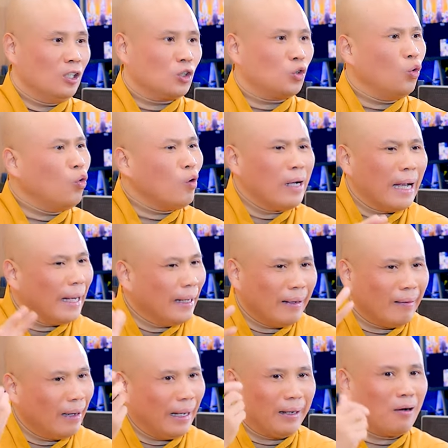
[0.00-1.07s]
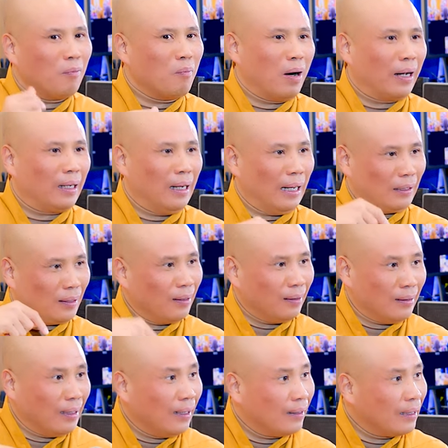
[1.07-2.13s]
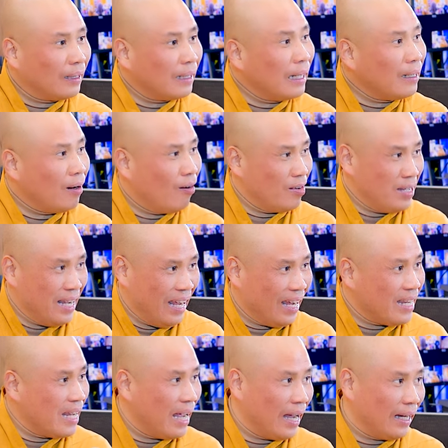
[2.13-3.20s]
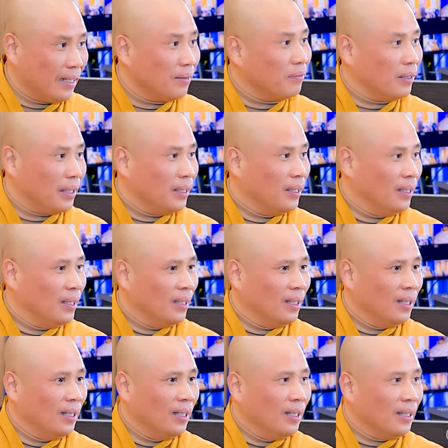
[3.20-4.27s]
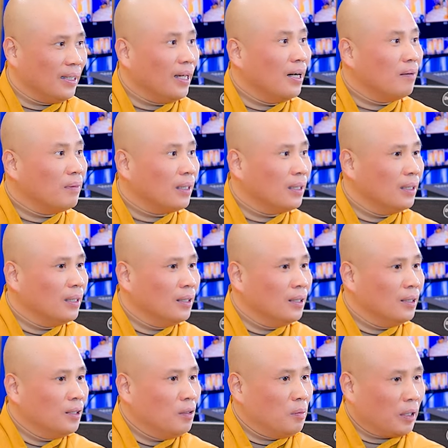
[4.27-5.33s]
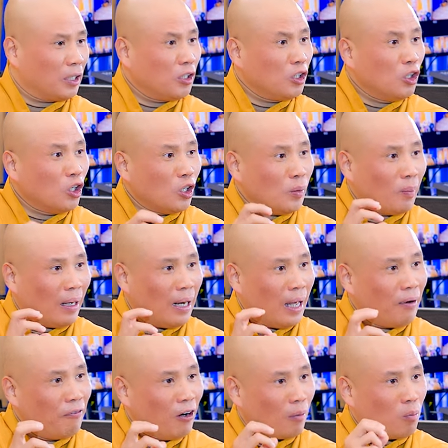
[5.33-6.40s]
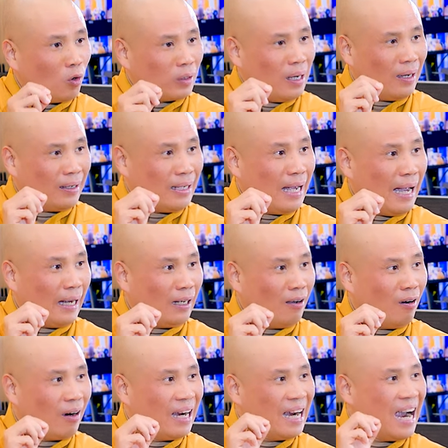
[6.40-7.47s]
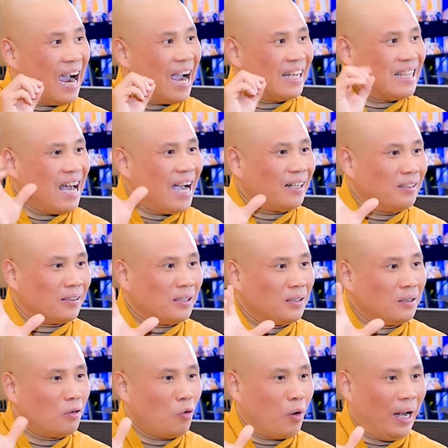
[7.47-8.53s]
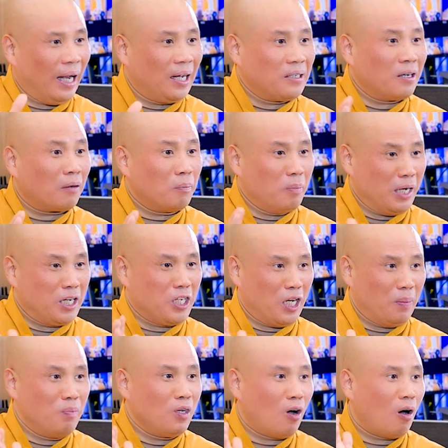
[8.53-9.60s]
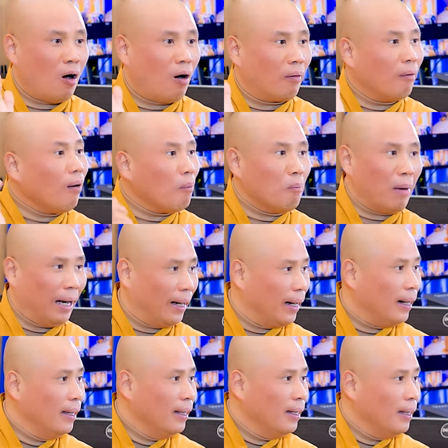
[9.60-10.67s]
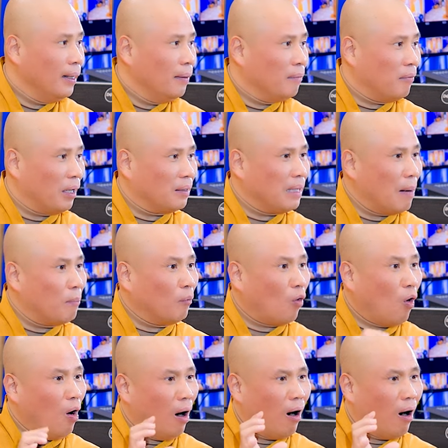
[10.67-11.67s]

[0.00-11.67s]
suốt ngày họ lại không mệt là từ nơi cái cách họ nhẹ nhàng như vậy. Nhớ mà, mà cái người mà lễ Phật một thời gian họ khai thác được cái sức khỏe, cái chất miễn dịch cho họ rất mạnh, mà cái tâm của